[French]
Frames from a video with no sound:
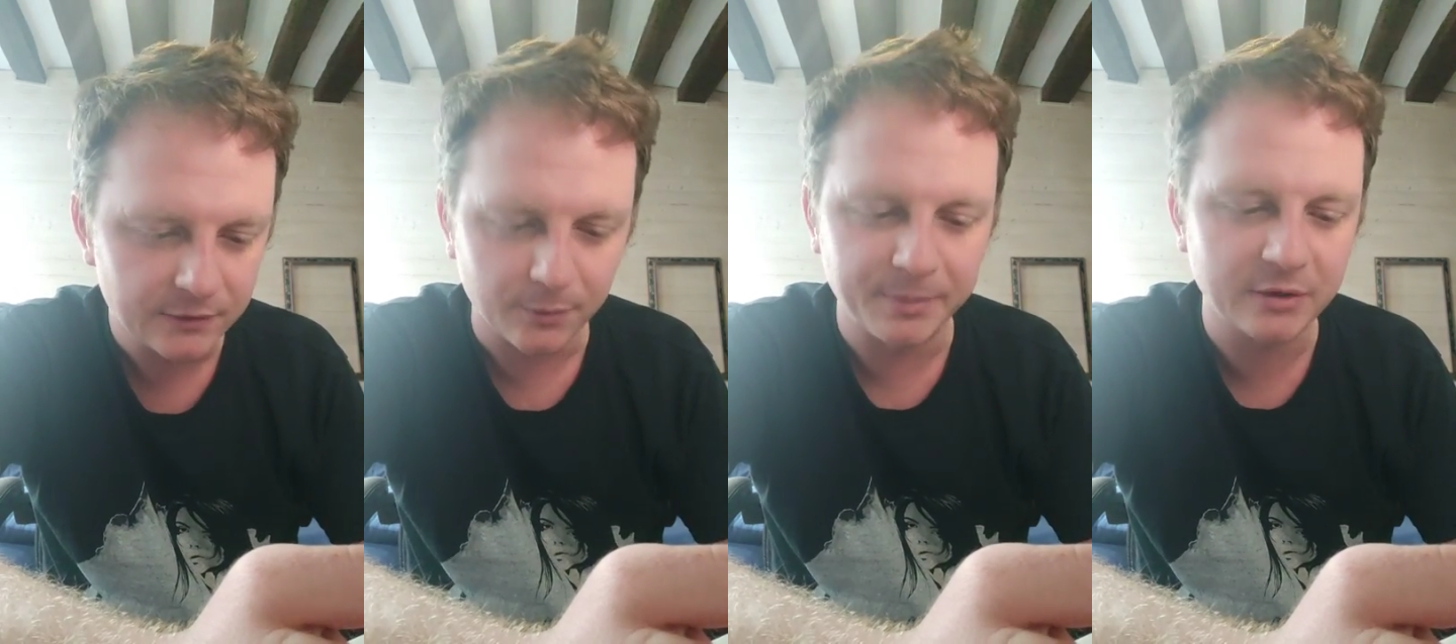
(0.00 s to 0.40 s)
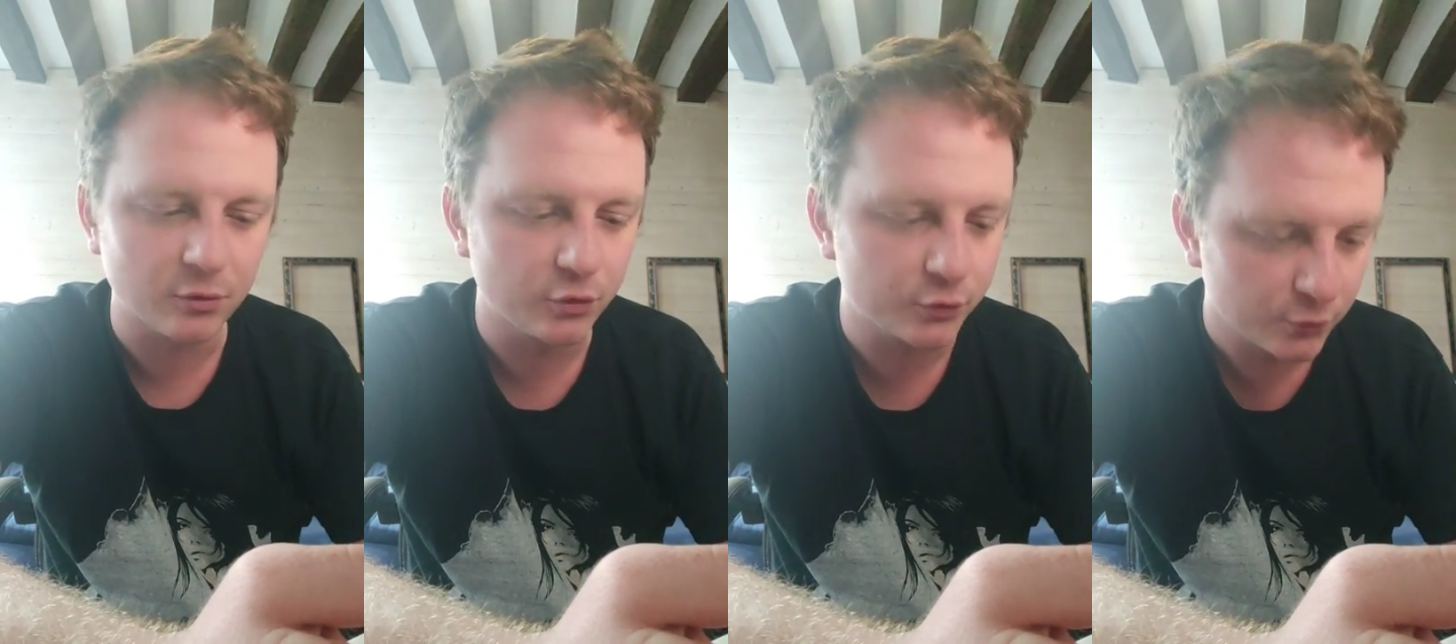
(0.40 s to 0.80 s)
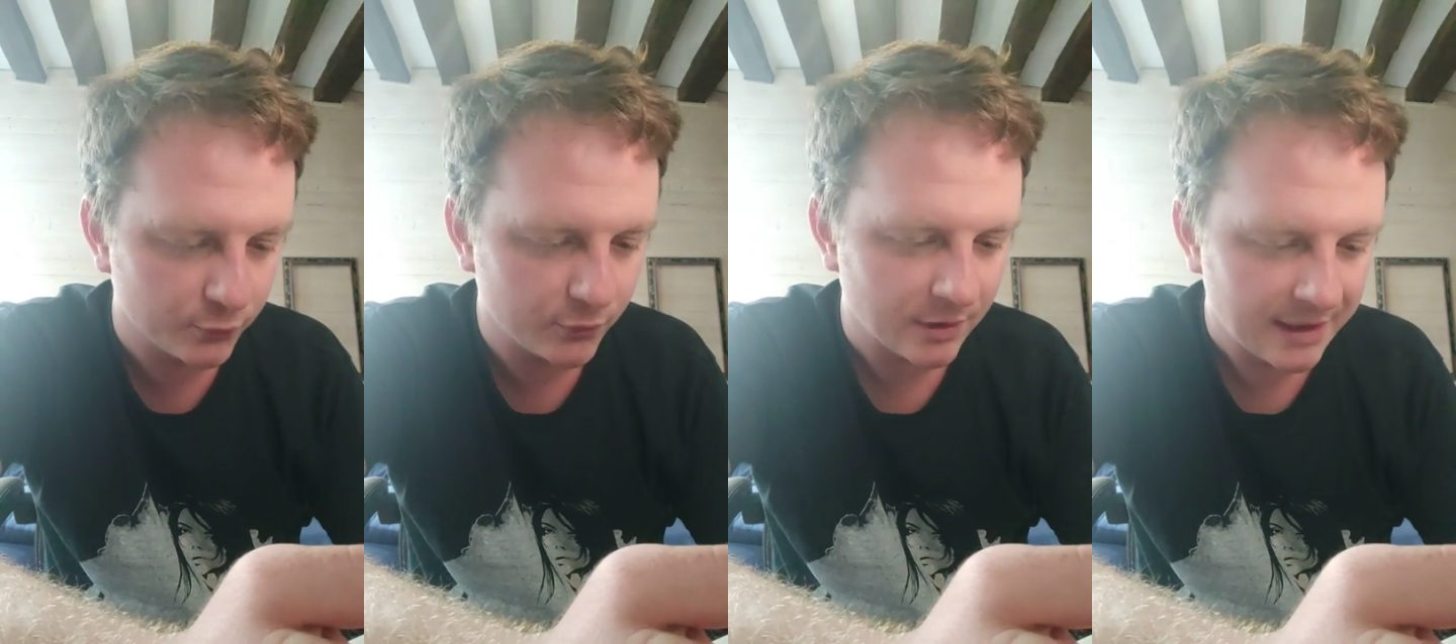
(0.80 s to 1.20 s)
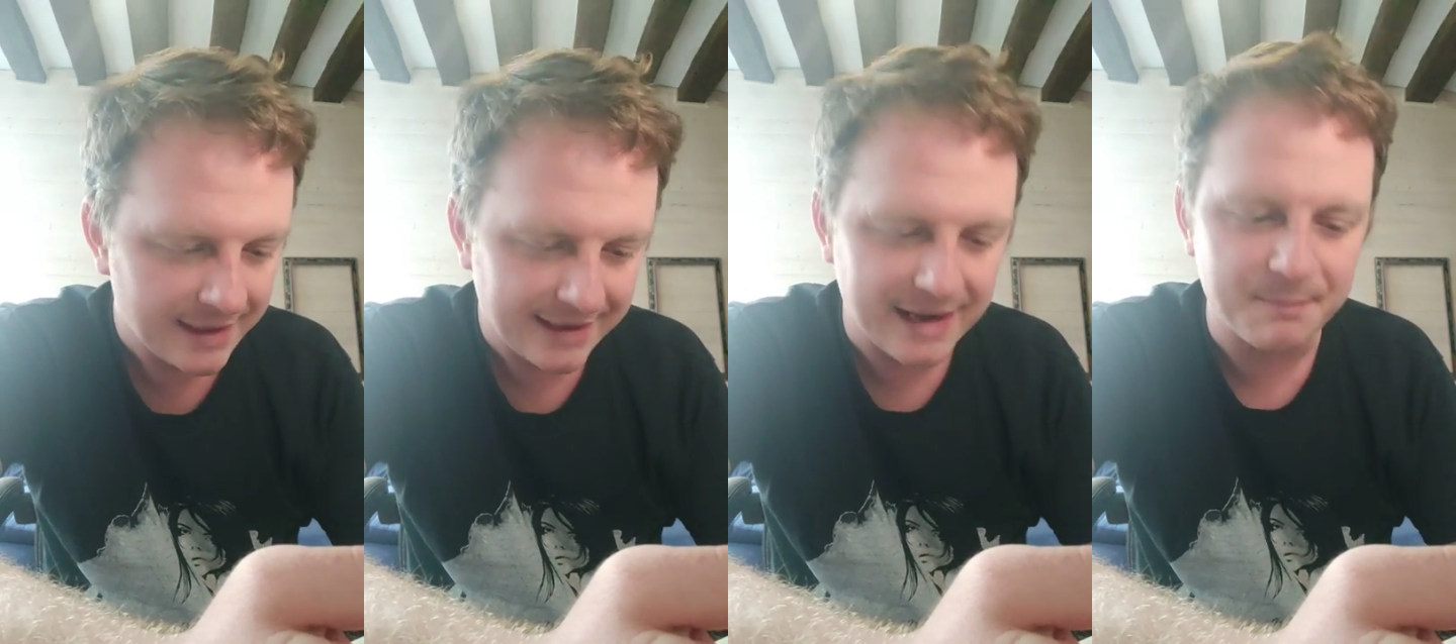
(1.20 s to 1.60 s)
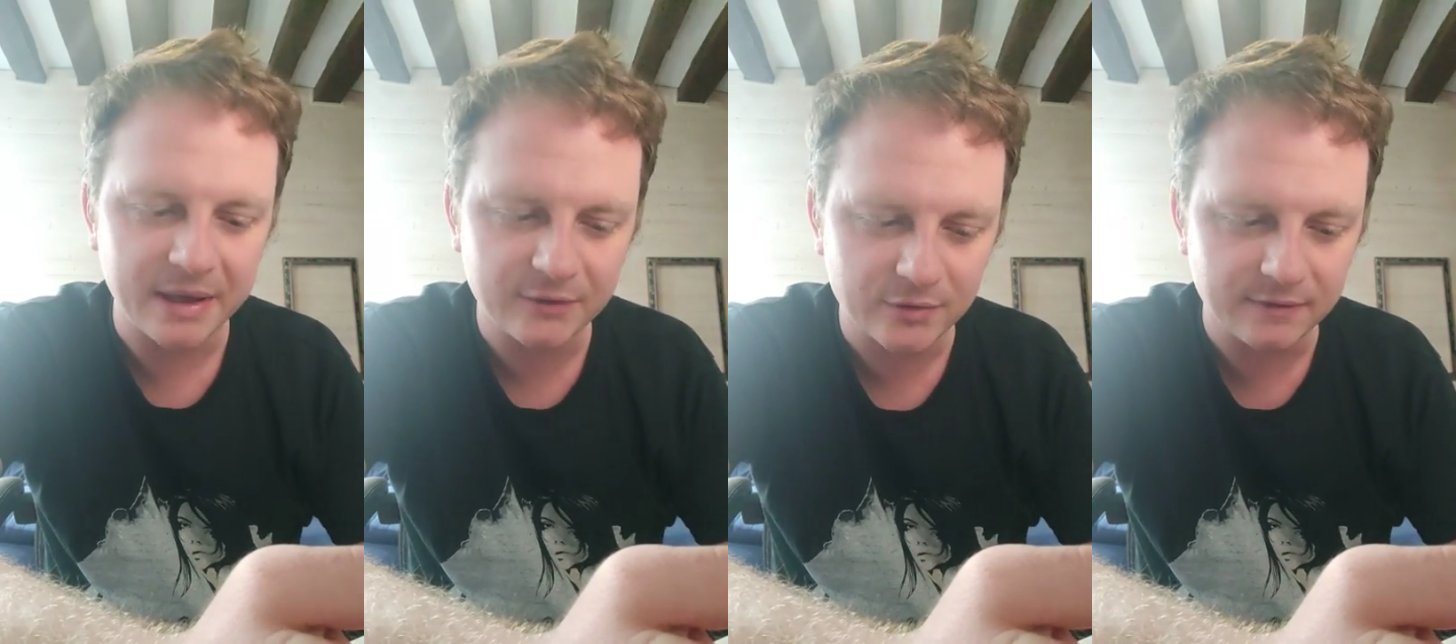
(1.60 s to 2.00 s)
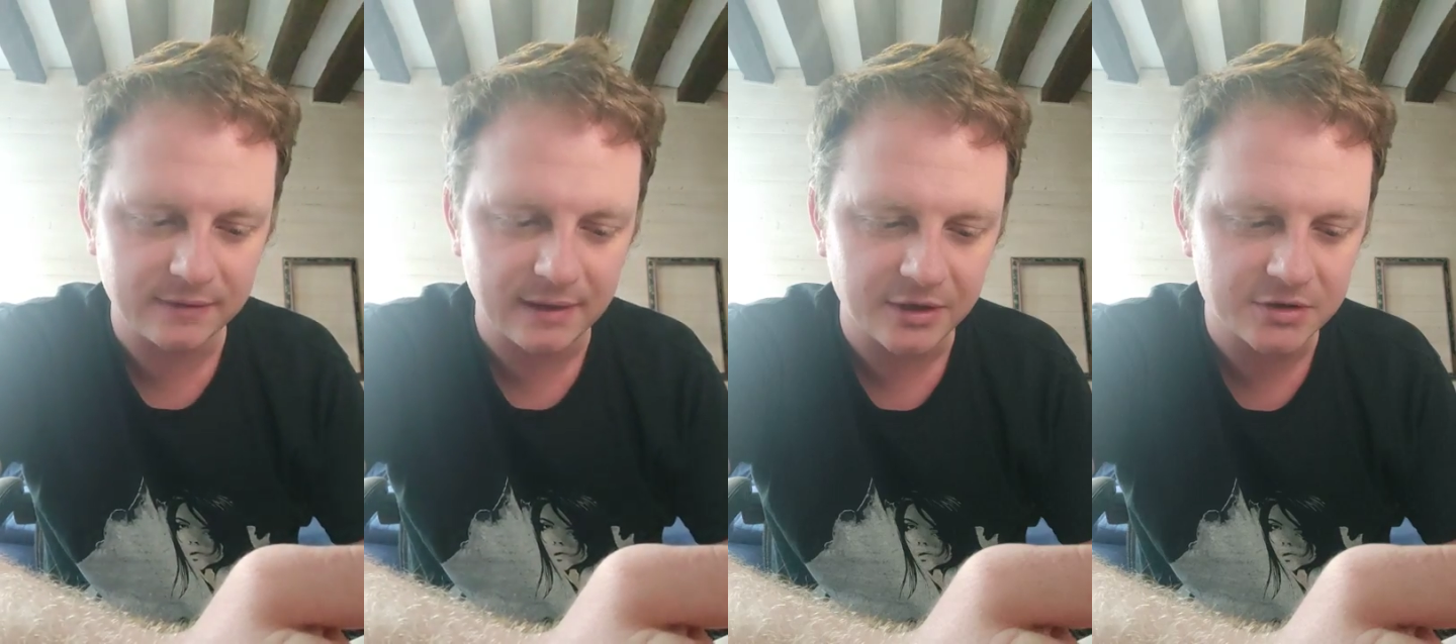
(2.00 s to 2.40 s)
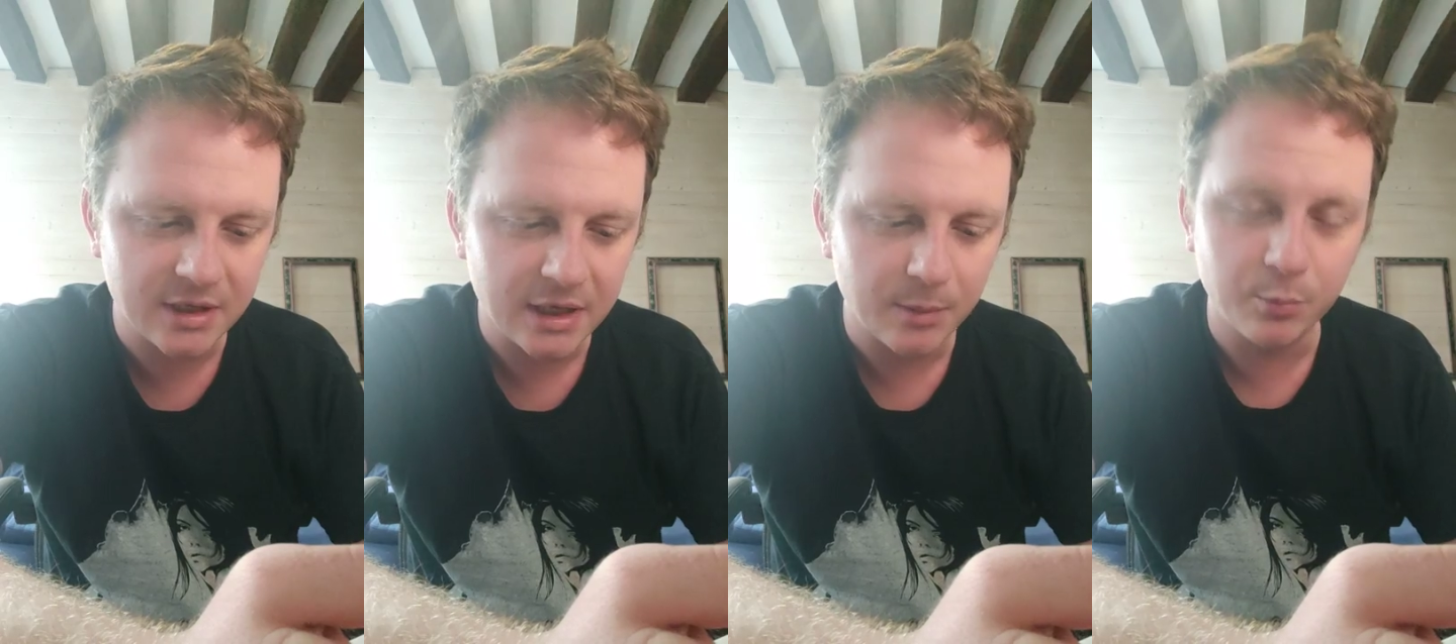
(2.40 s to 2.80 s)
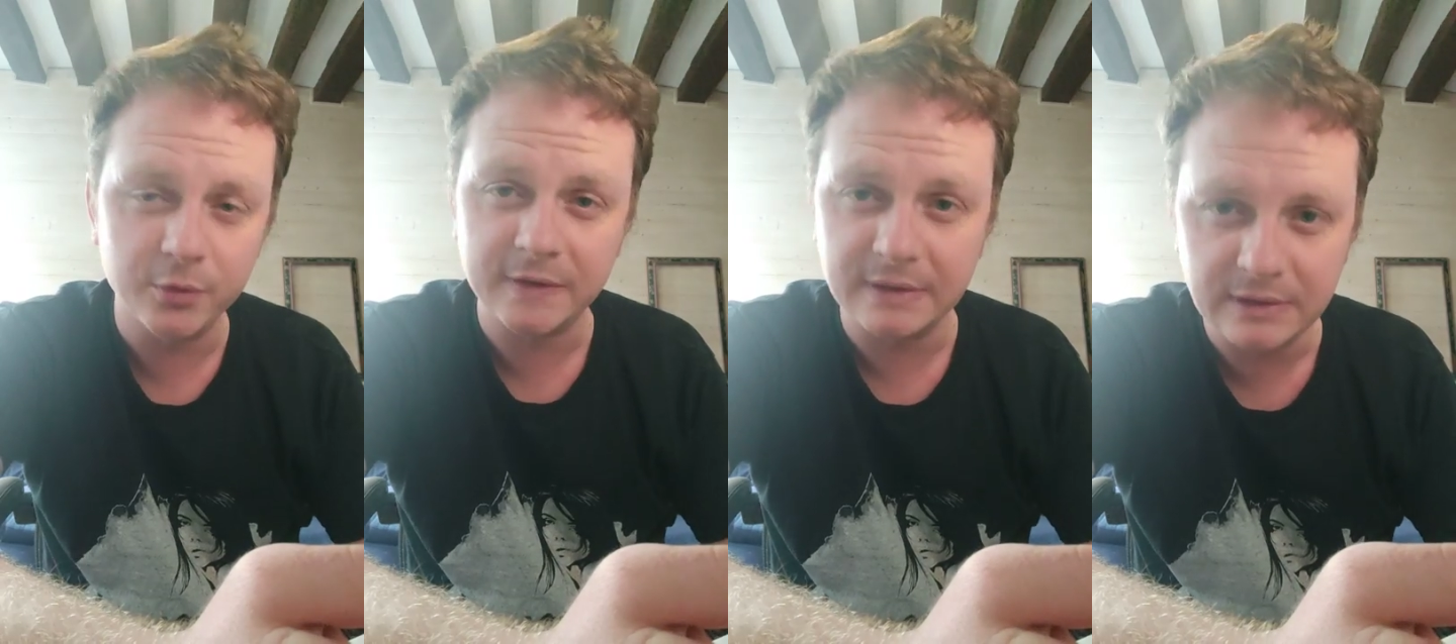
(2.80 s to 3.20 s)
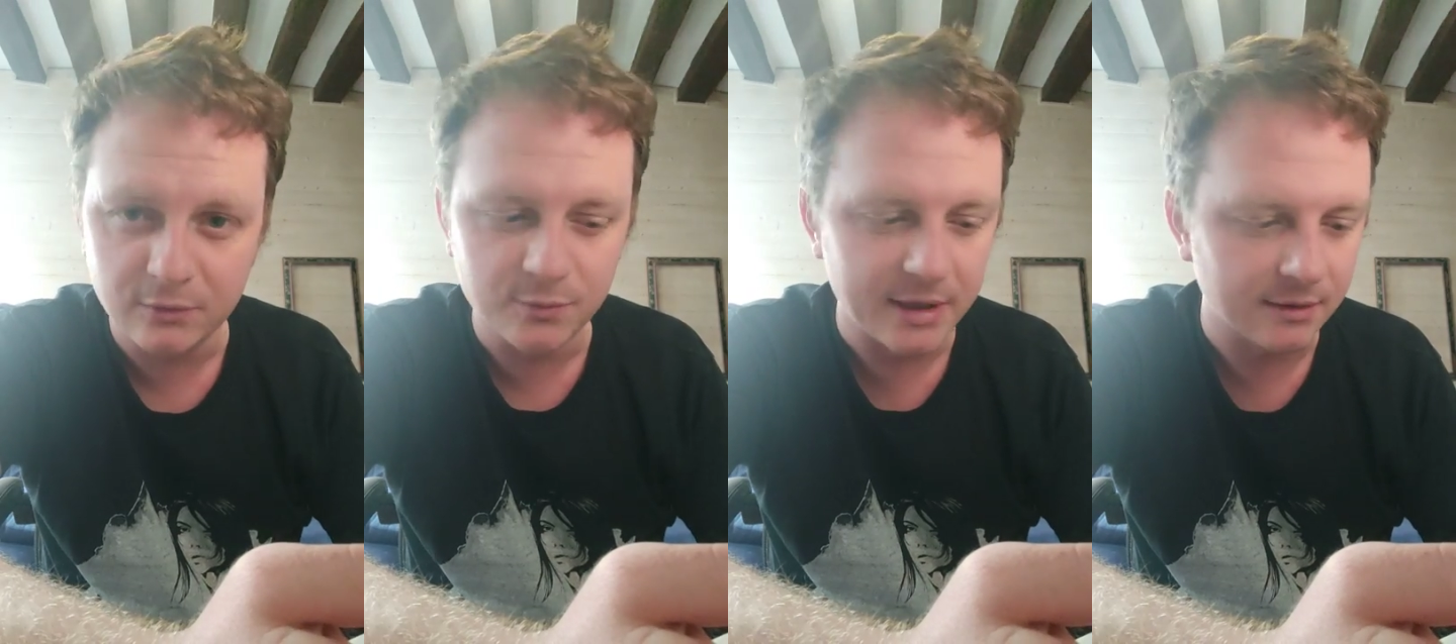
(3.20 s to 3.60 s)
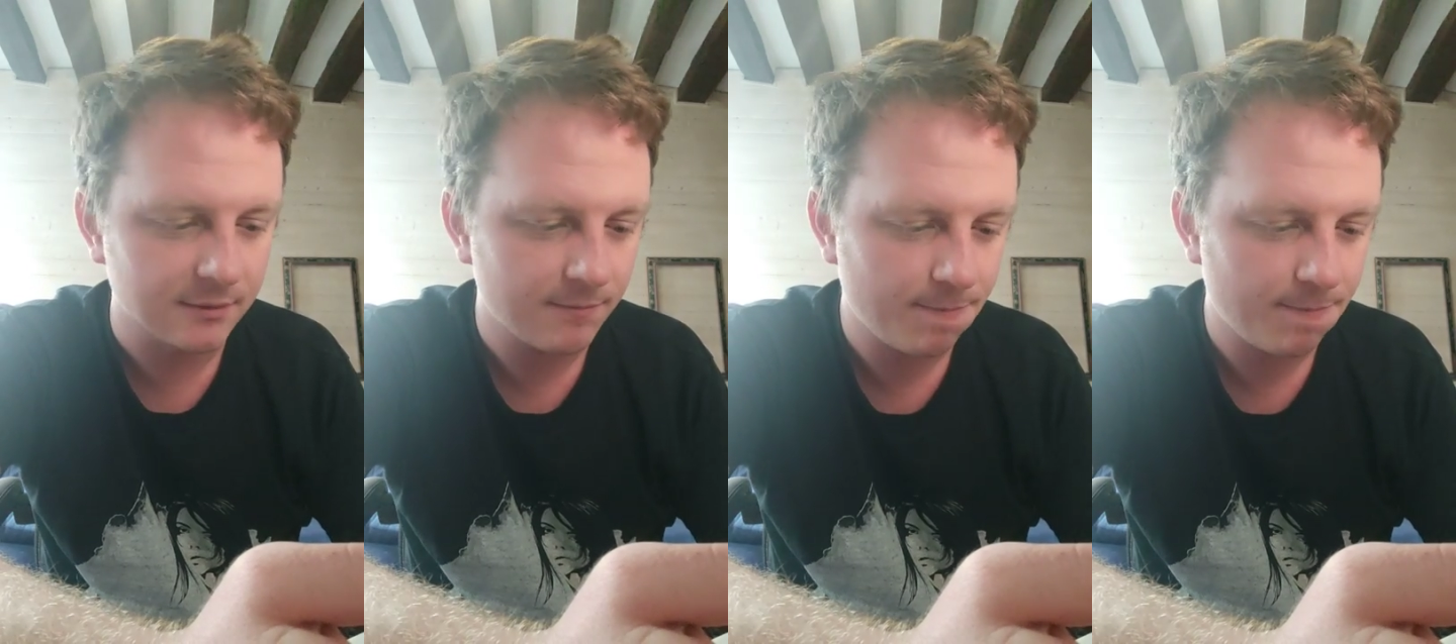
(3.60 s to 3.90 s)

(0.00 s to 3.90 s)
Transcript: sans perdre le souffle, l'apparition d'un visage possédé de lumière